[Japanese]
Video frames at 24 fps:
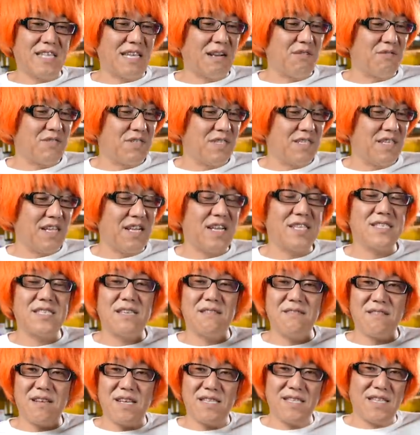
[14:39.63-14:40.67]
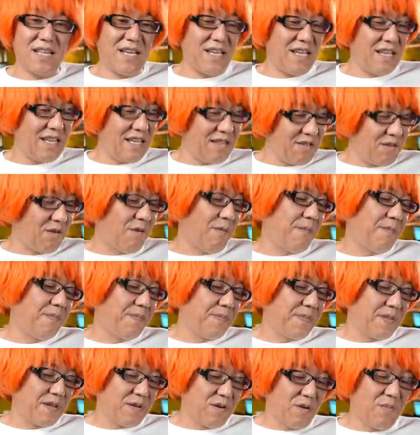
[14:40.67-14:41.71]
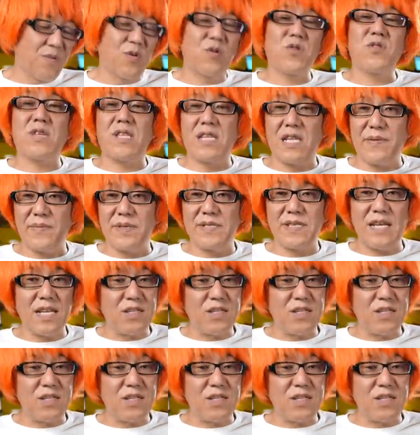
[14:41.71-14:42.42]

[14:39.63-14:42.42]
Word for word: 楽しんでらっしゃる方へのものとなります。